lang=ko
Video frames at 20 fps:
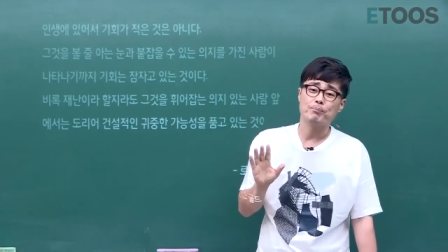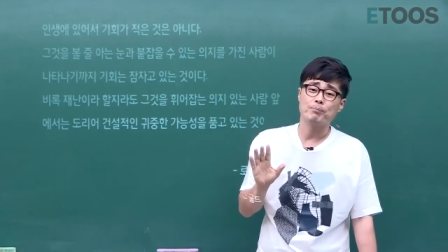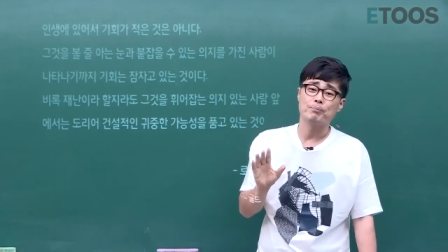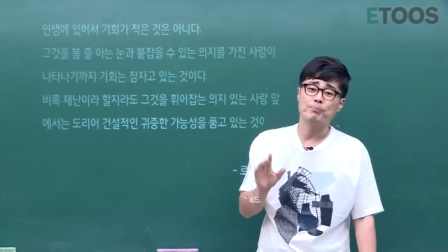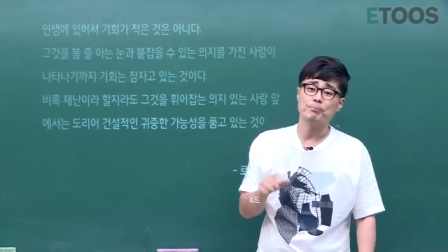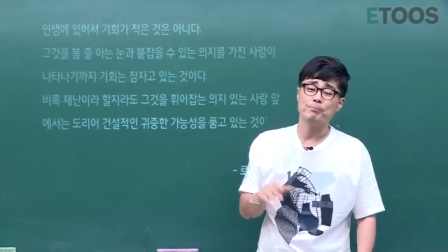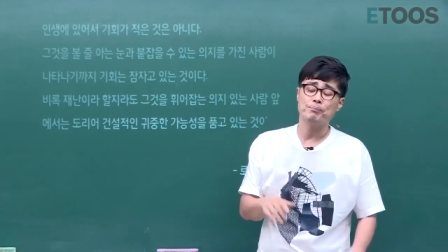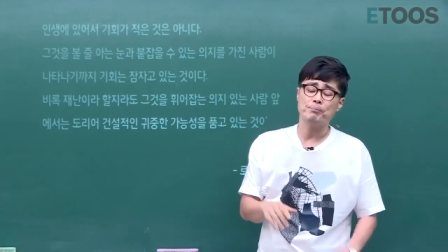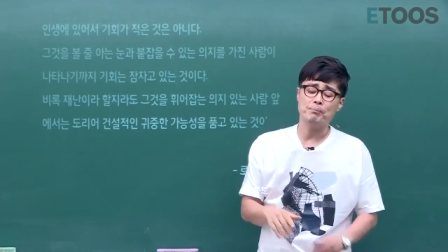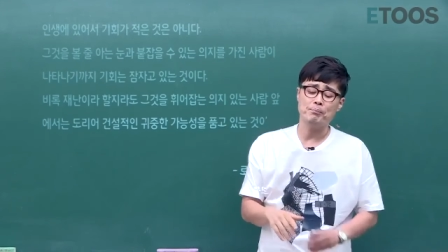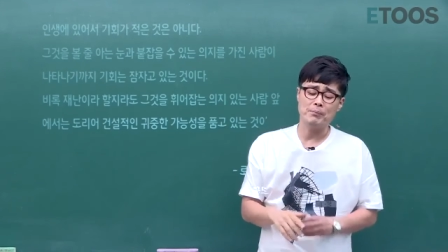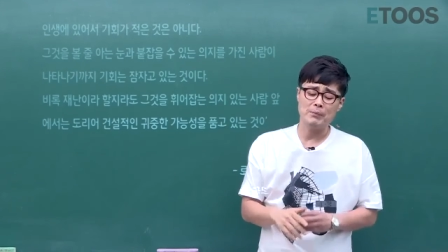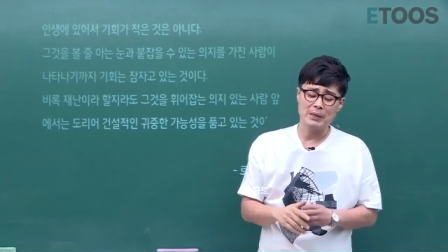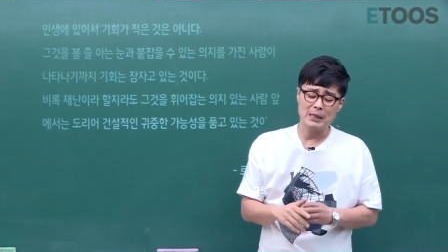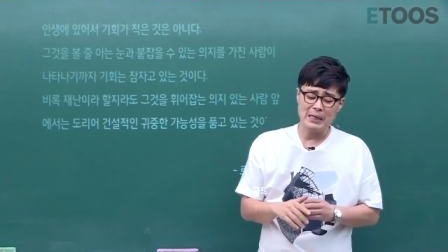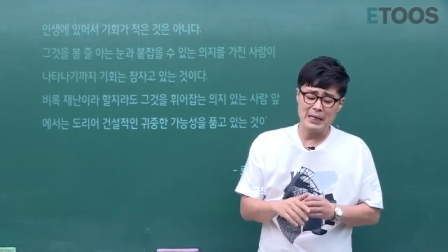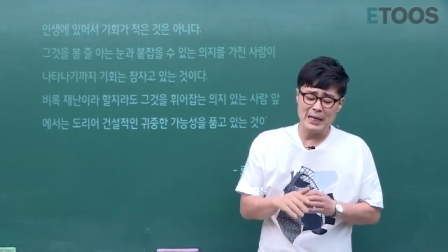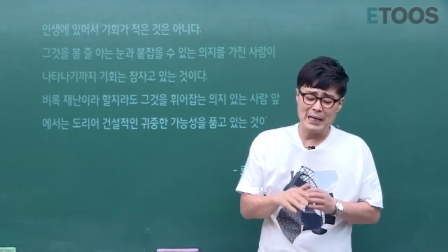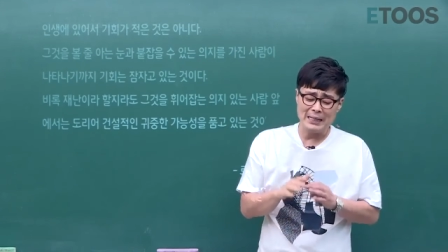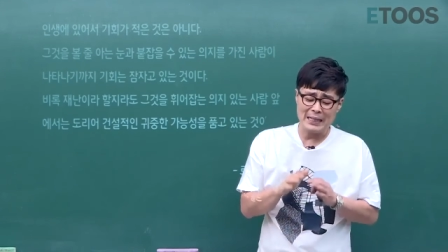음.
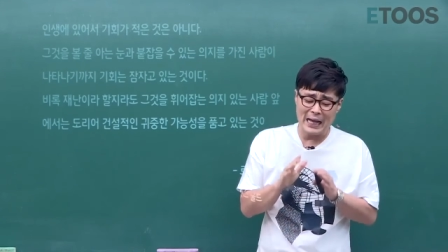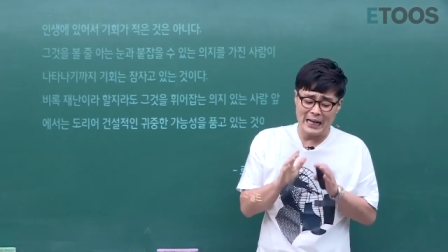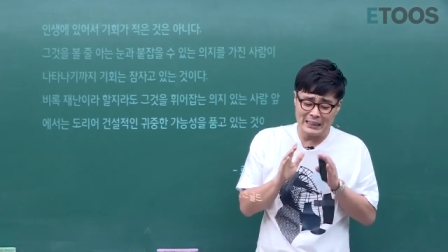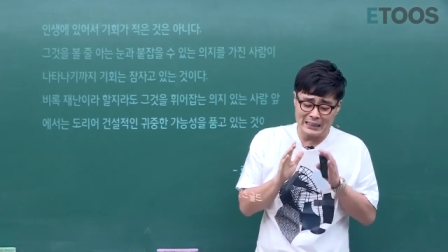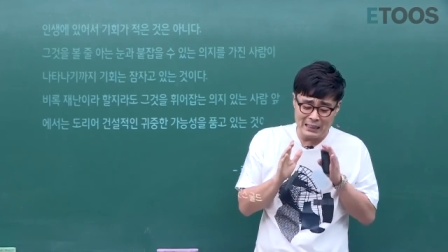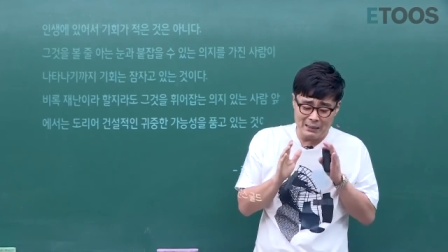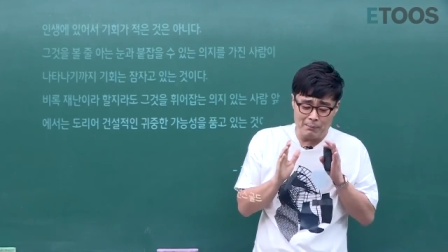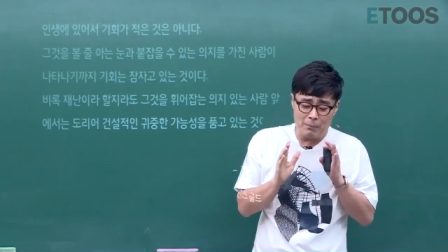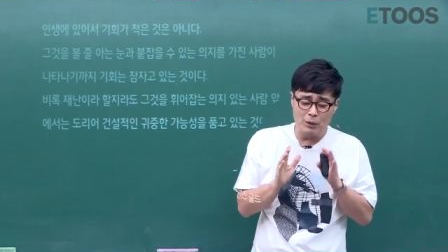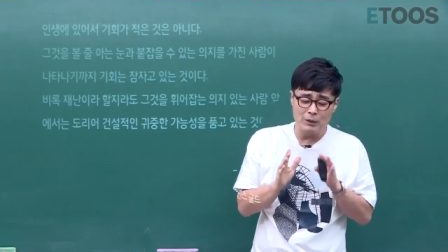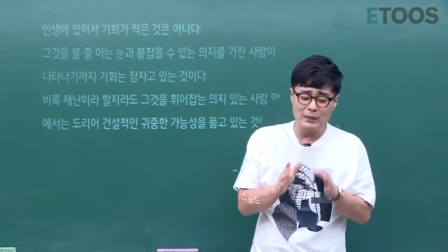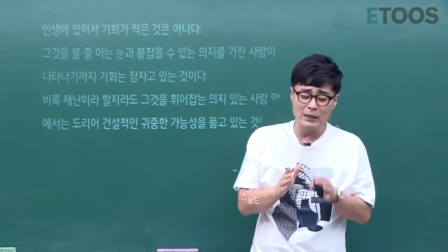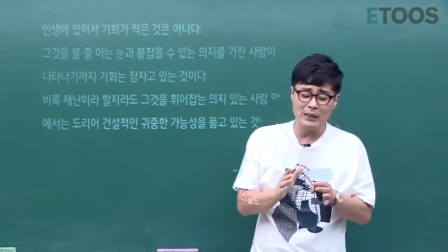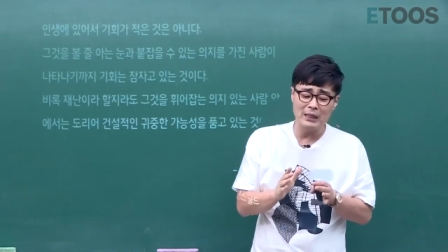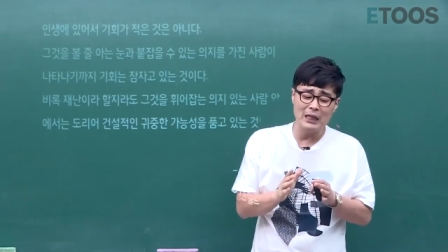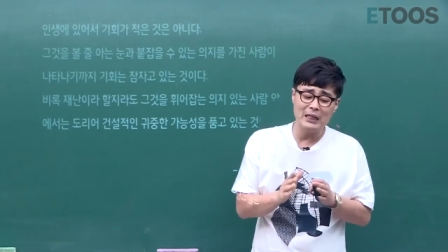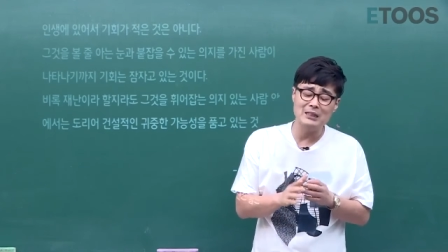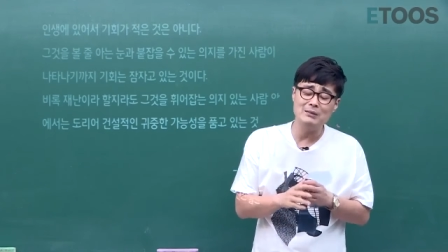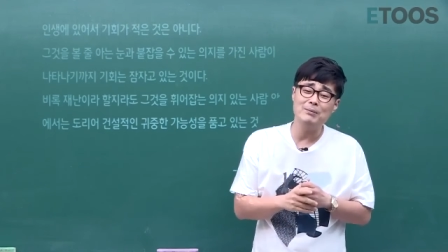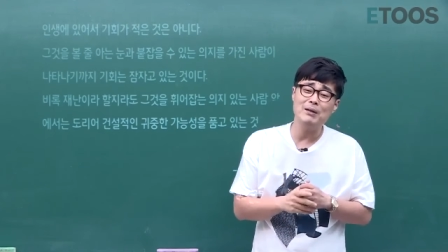다시 한번
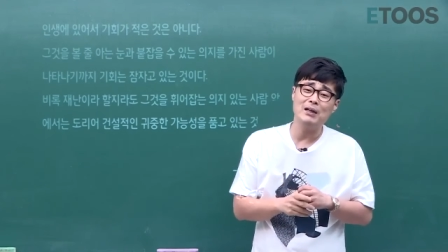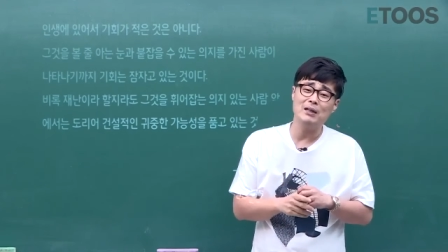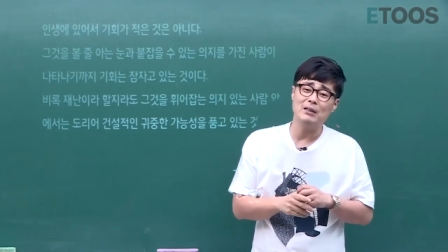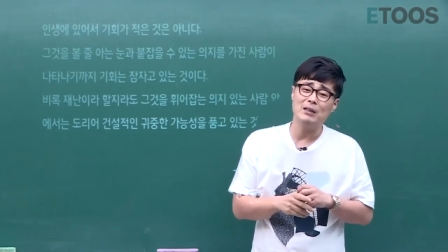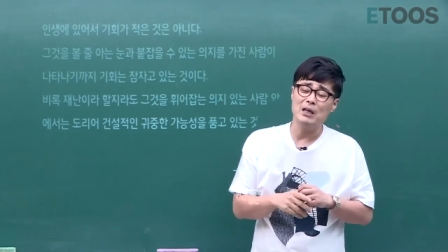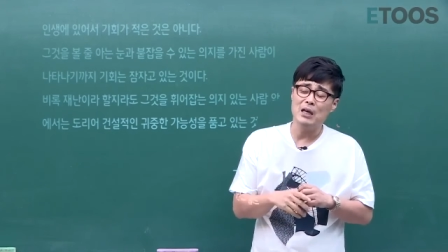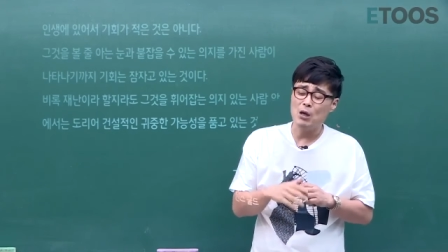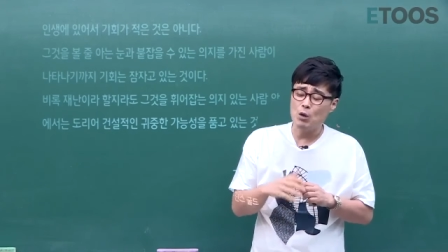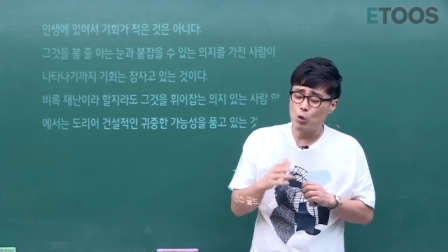얘기하지만